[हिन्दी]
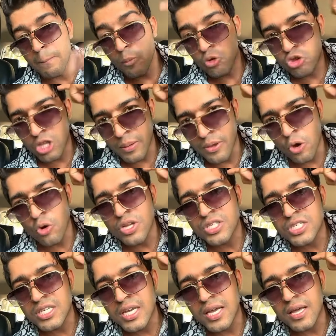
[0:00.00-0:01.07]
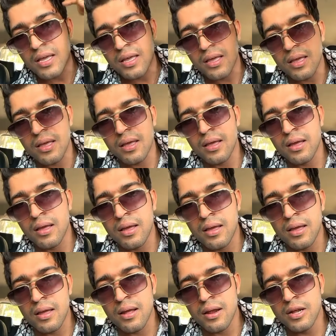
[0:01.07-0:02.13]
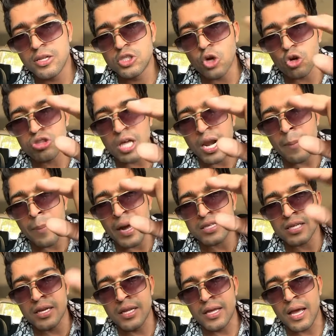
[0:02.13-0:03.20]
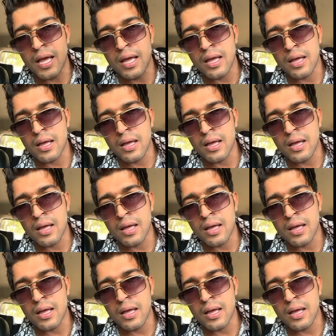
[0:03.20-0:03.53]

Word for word: बुद्धि भी होनी चाहिए जो तेरे पास नहीं है